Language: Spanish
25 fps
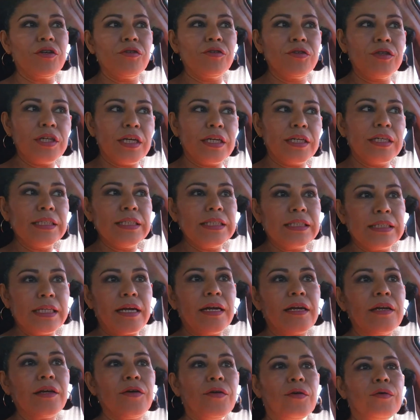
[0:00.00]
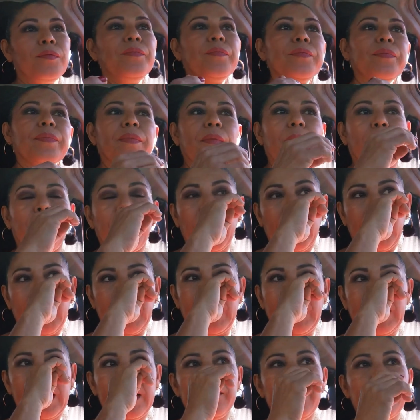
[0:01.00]
no tiene estéreo
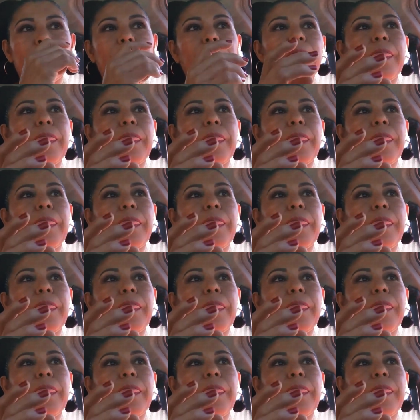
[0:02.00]
porque